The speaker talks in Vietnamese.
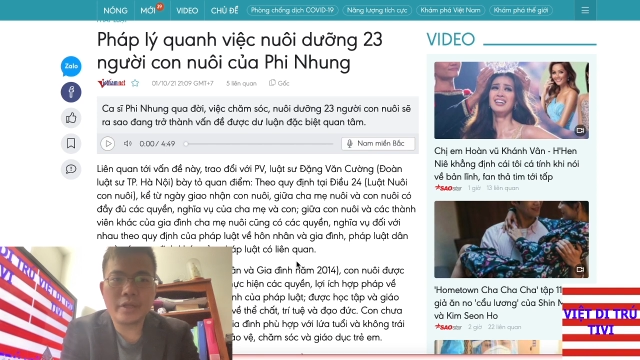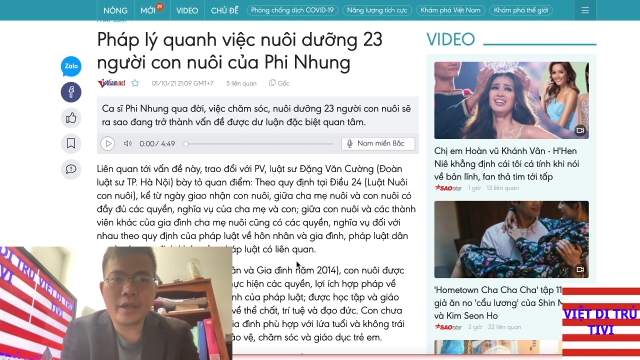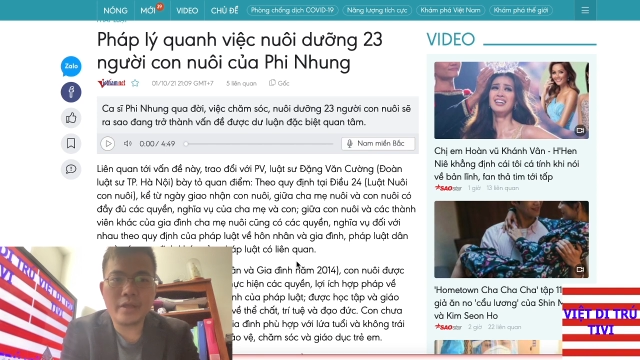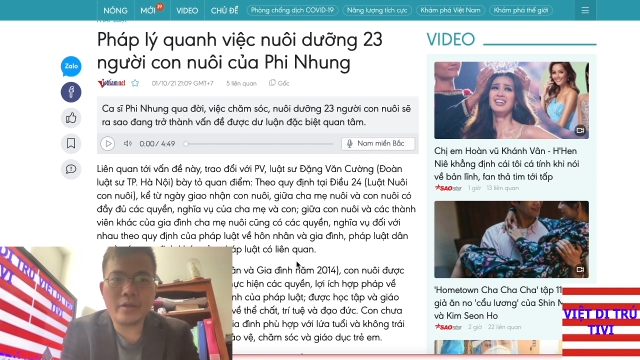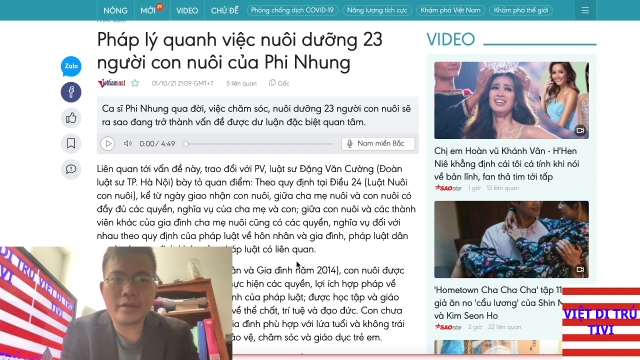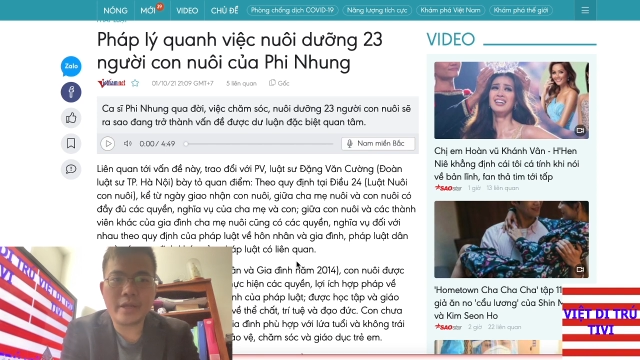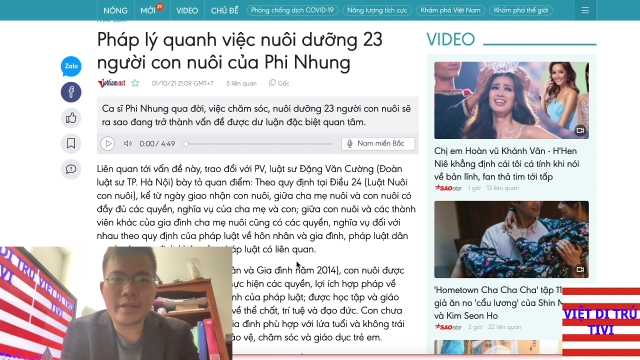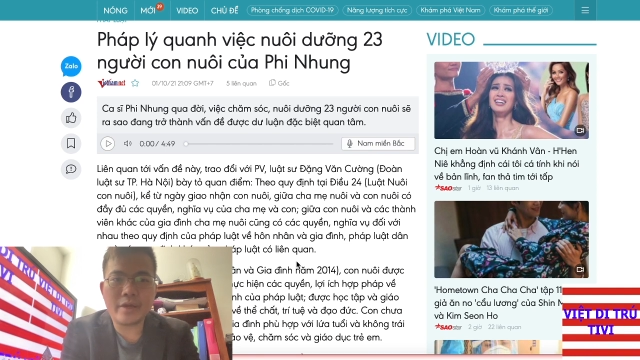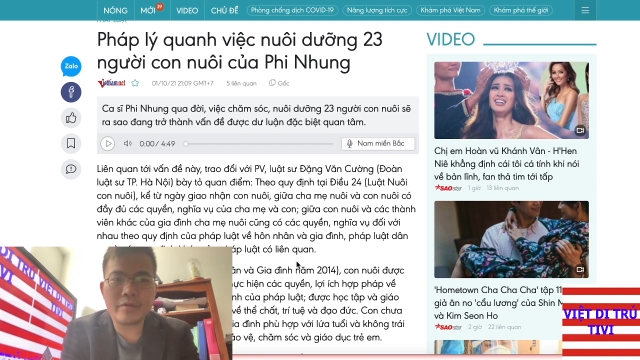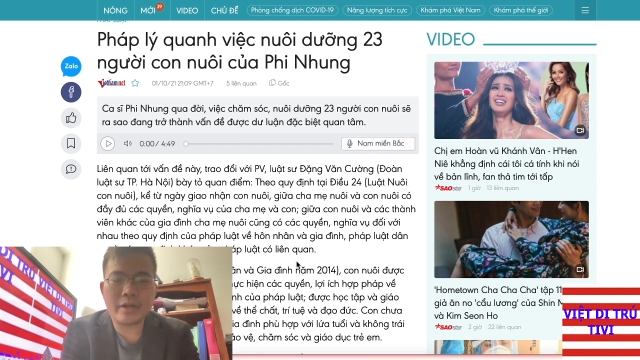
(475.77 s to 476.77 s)
kể từ ngày
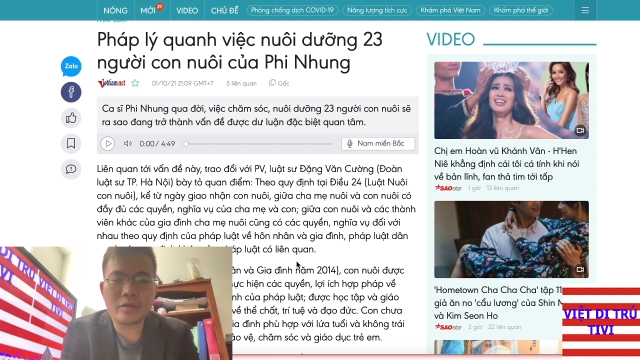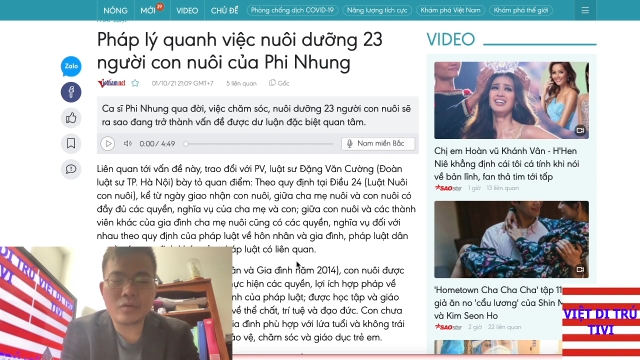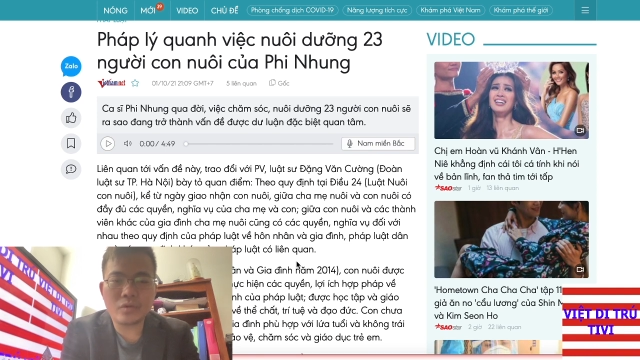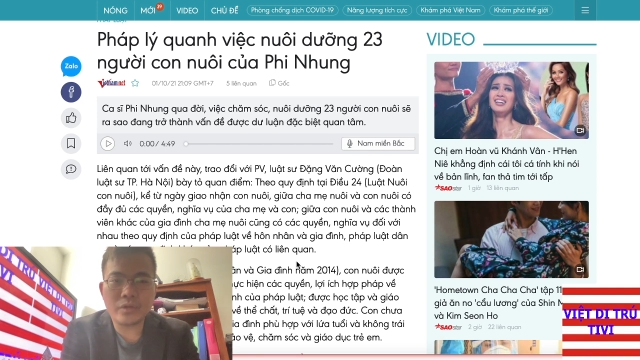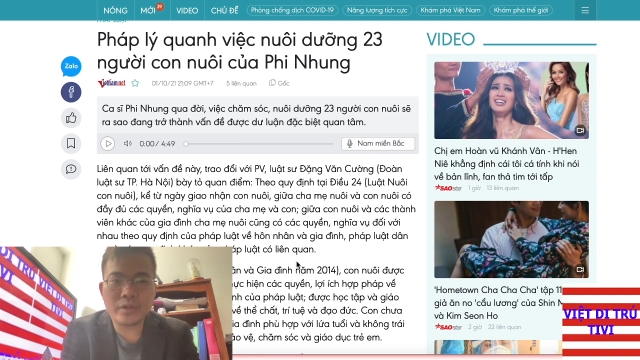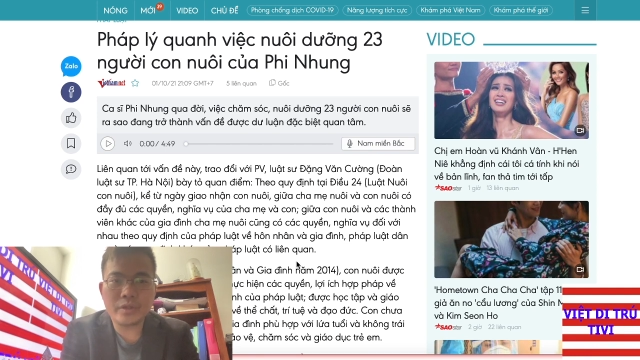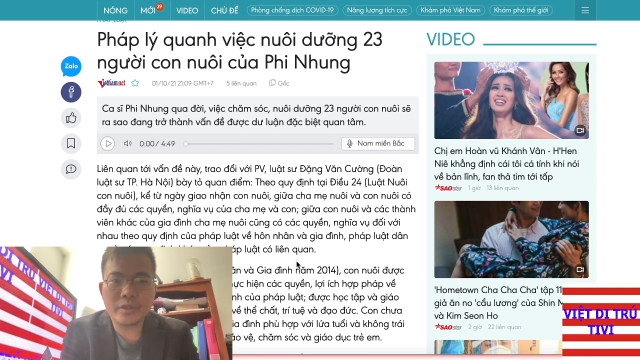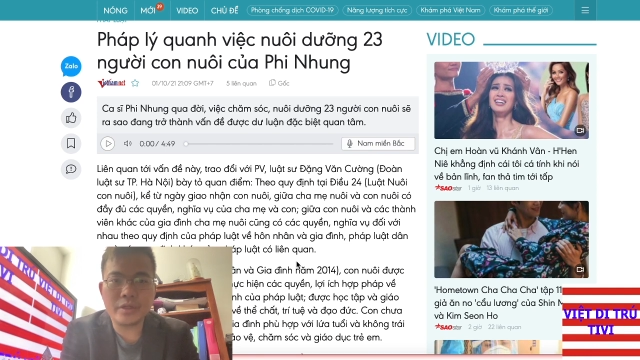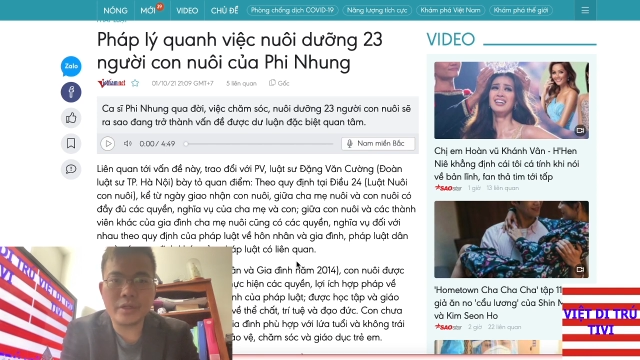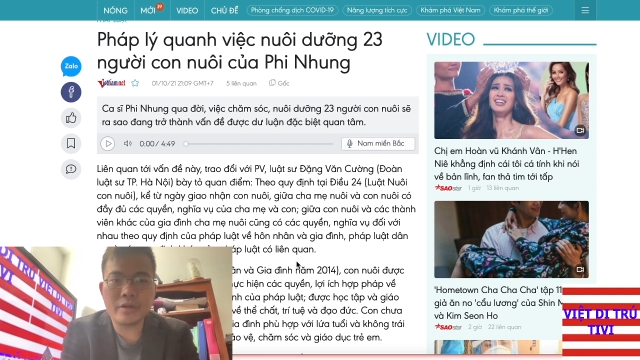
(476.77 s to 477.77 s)
giao nhận con nuôi
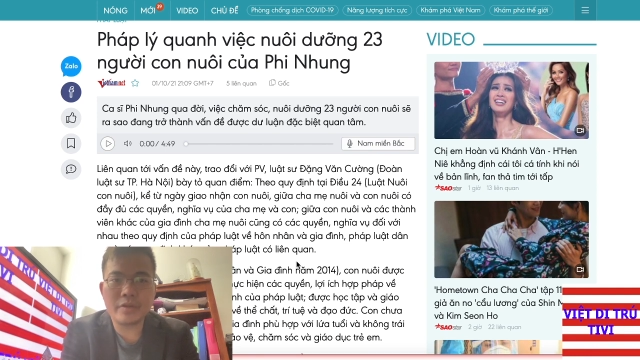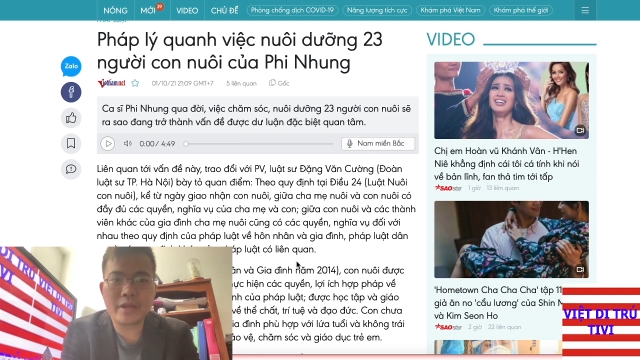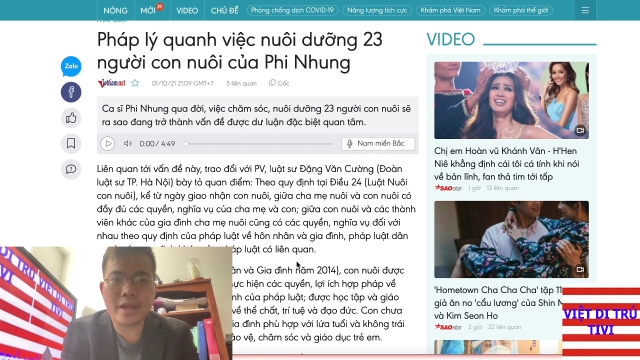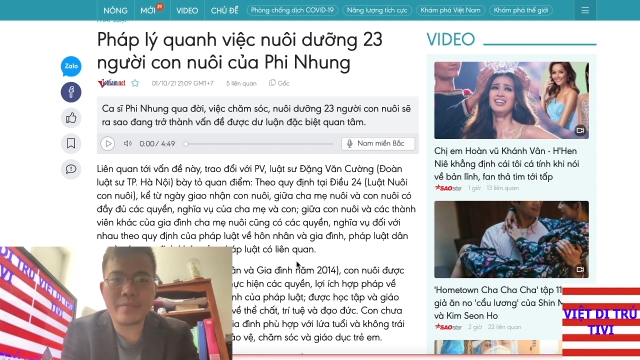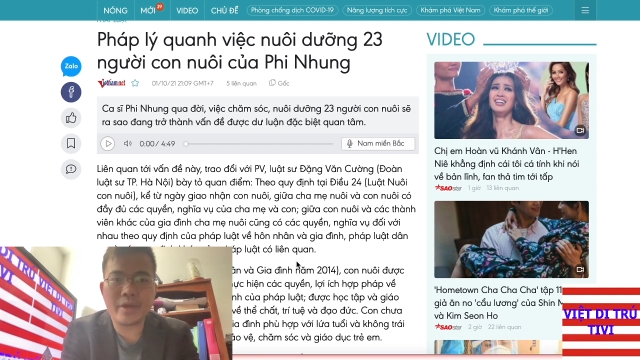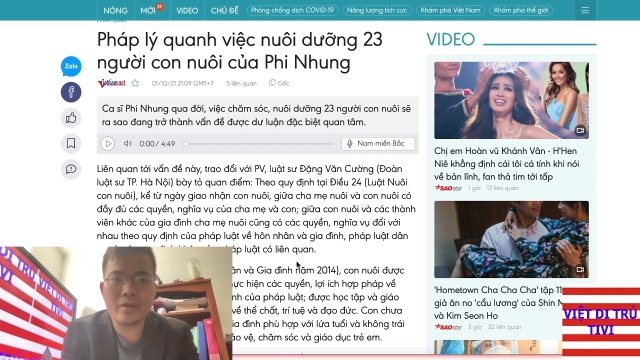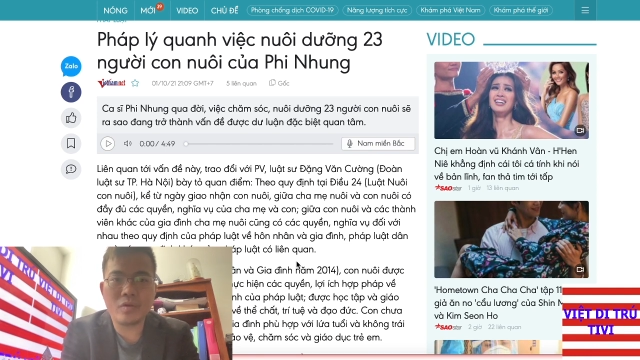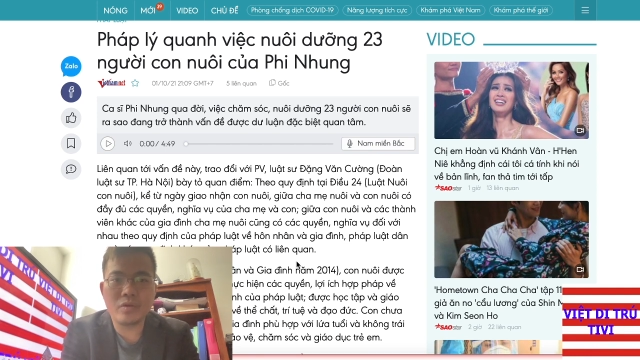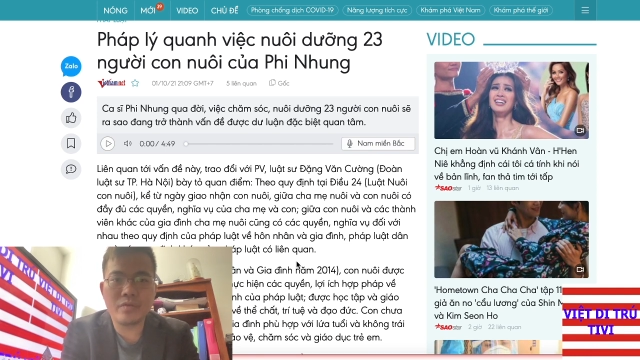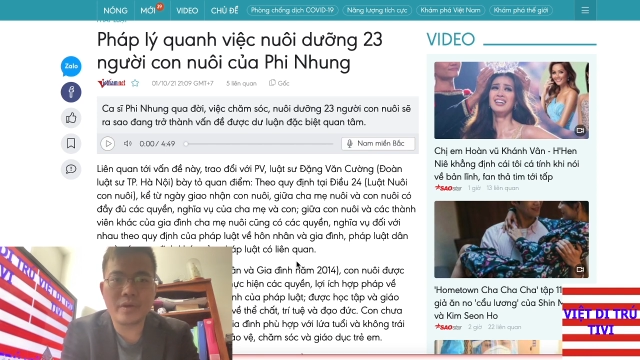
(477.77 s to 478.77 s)
giữa cha mẹ
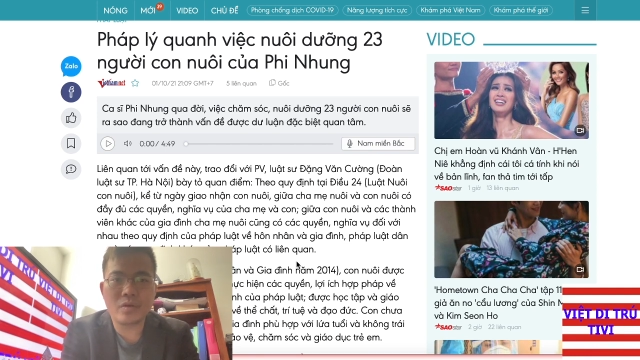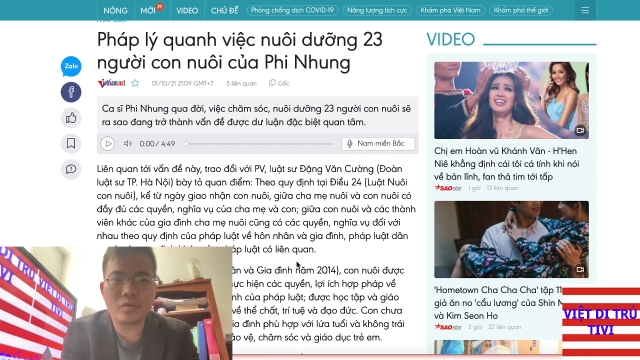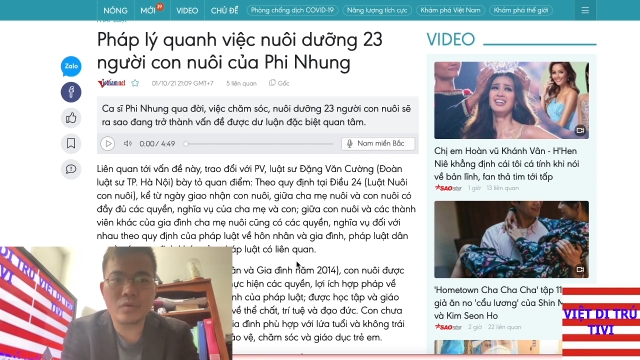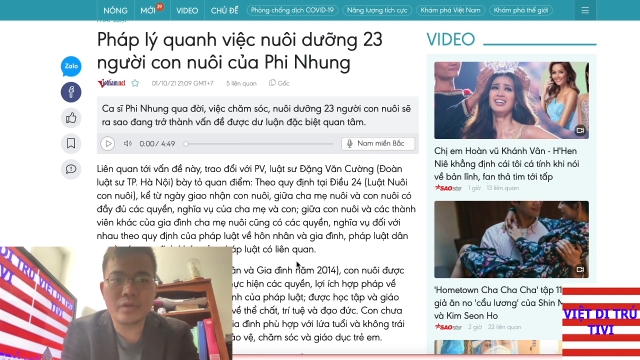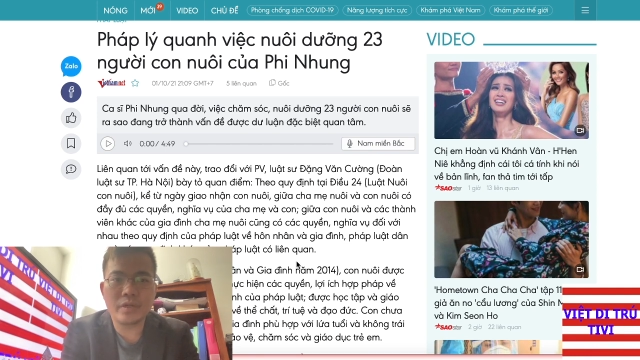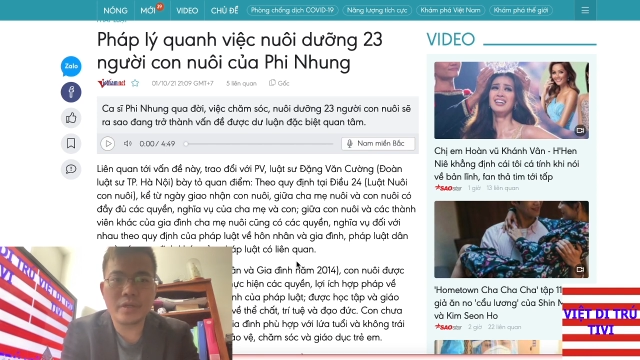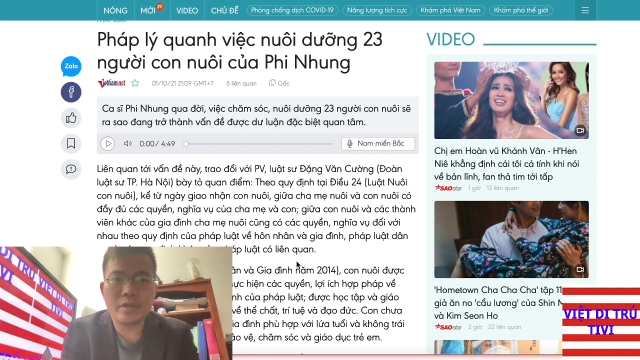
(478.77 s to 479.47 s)
nuôi và con nuôi